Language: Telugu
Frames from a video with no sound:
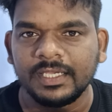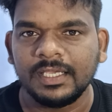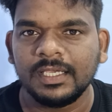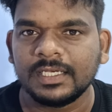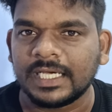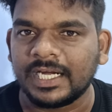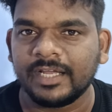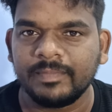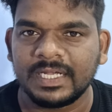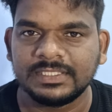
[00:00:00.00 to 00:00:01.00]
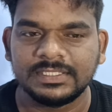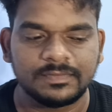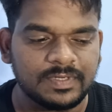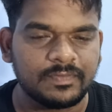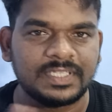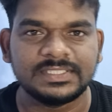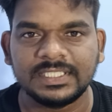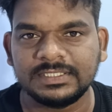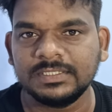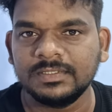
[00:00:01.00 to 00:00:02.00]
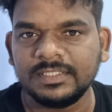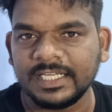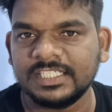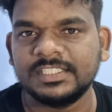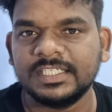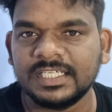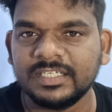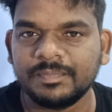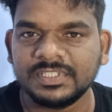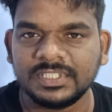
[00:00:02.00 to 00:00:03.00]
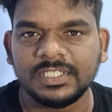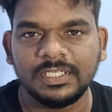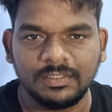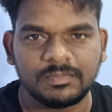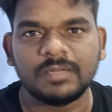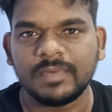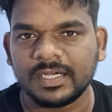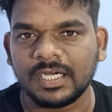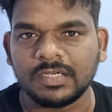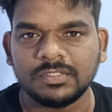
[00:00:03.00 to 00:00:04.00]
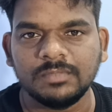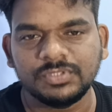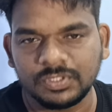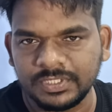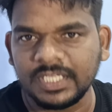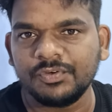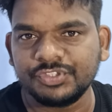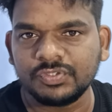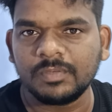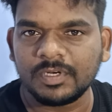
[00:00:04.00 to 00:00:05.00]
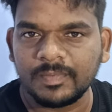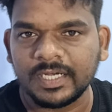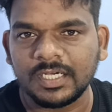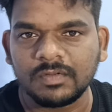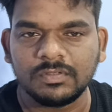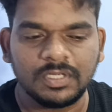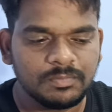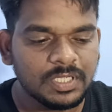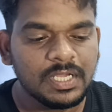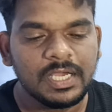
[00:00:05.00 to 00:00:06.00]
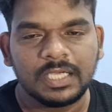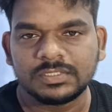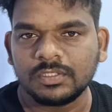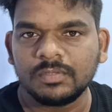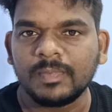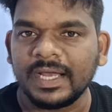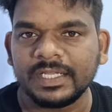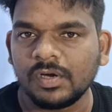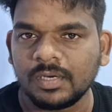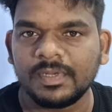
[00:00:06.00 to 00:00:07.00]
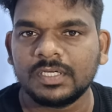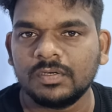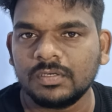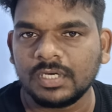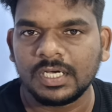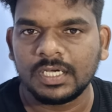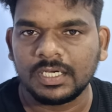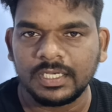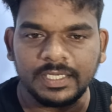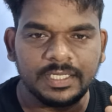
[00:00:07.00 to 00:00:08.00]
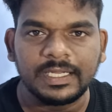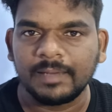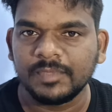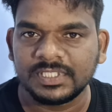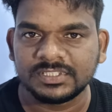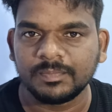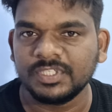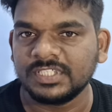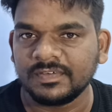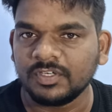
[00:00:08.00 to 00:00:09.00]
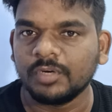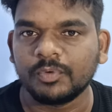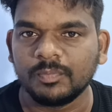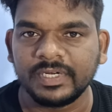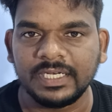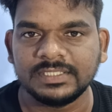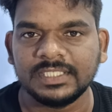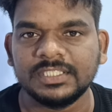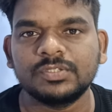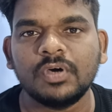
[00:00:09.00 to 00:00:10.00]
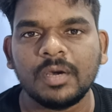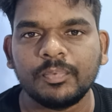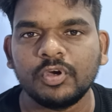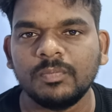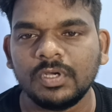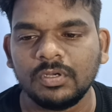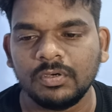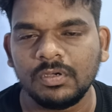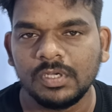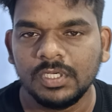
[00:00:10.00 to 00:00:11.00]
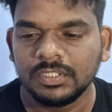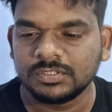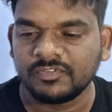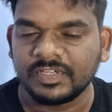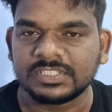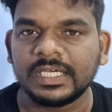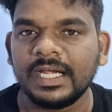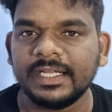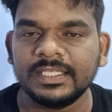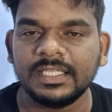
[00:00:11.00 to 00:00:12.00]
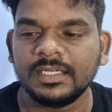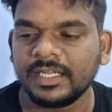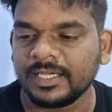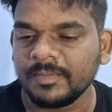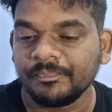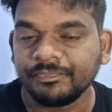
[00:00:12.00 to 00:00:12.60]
ఈ కన్నడ బ్యాచ్ వర్సెస్ టేస్ట్ తేజ్ అని చెప్పేసి మనం మాట్లాడుకుందాం సో దేని గురించి కూడా మనం మాట్లాడుకుందాం సో మార్నింగ్ ఒక మనకు ఒక ఈ నామినేషన్ సంబంధించినటువంటి ఒక ప్రోమో రిలీజ్ అయింది సో ఆ ప్రోమోలో సో ఫస్ట్ హైలైట్ ఏంటంటే